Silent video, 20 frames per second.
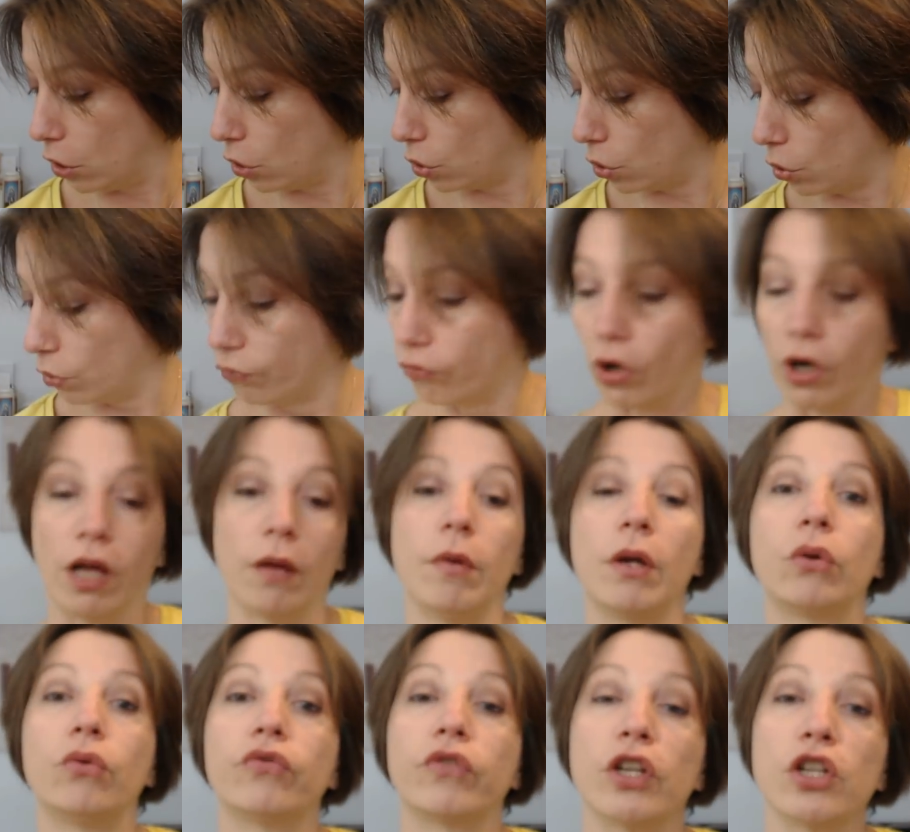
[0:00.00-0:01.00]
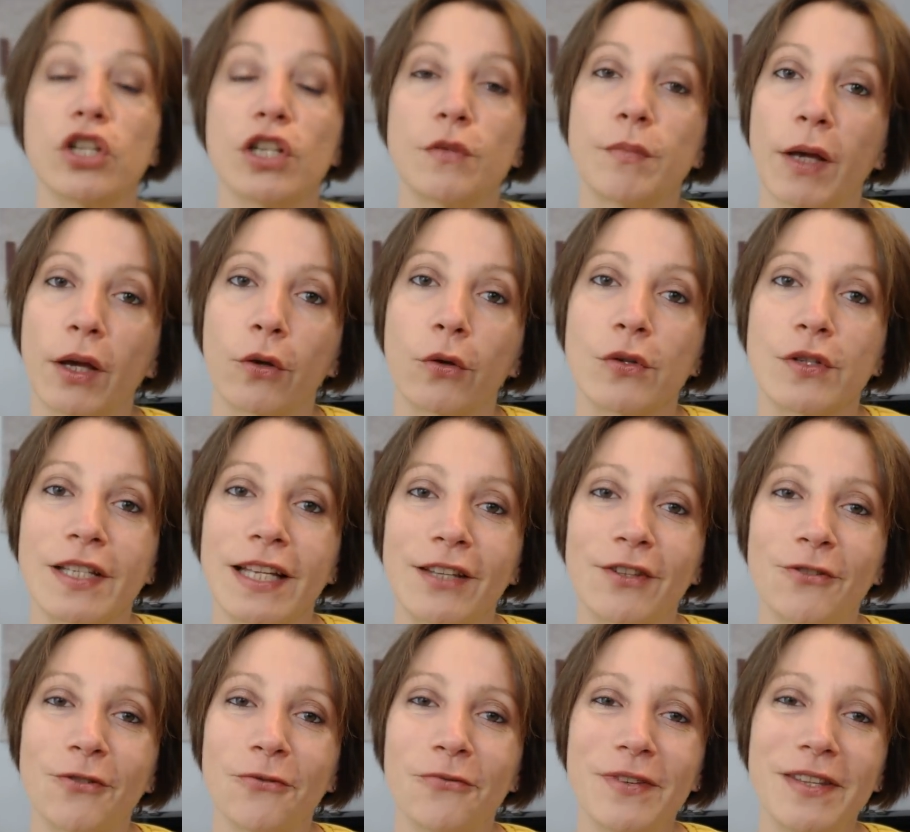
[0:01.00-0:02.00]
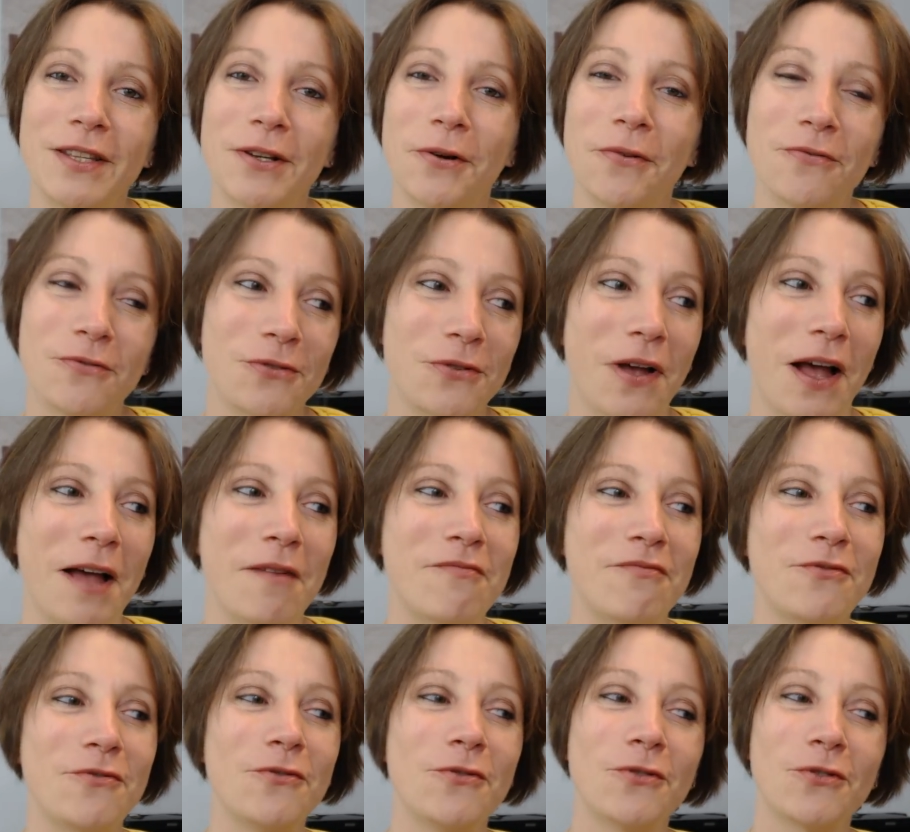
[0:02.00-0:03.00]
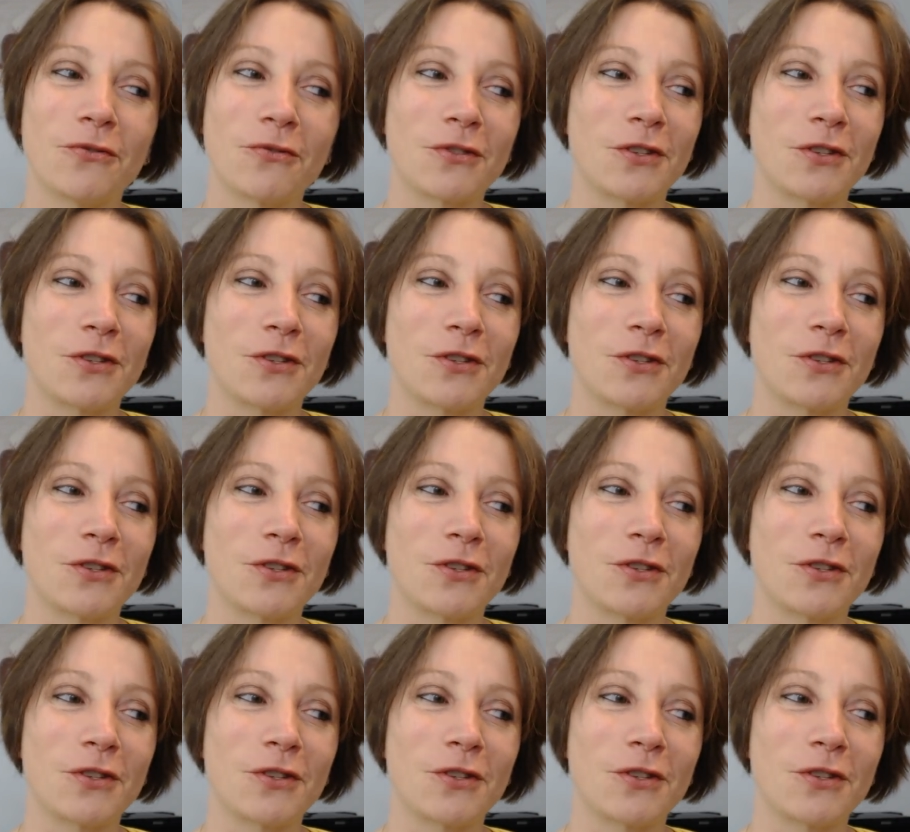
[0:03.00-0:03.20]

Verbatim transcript: Euh, voilà, bah, écoutez, j'espère que cette vidéo vous aura plu.